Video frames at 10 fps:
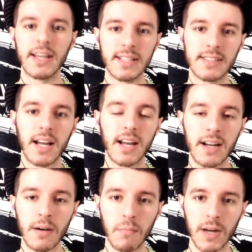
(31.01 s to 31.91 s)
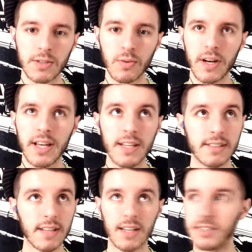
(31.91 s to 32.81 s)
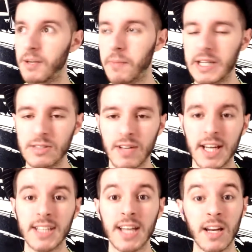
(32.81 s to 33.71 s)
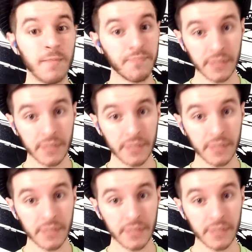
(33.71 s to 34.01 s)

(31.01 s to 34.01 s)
Instagram, vários Marguilhas. tá? Já apareceu aqui na tela.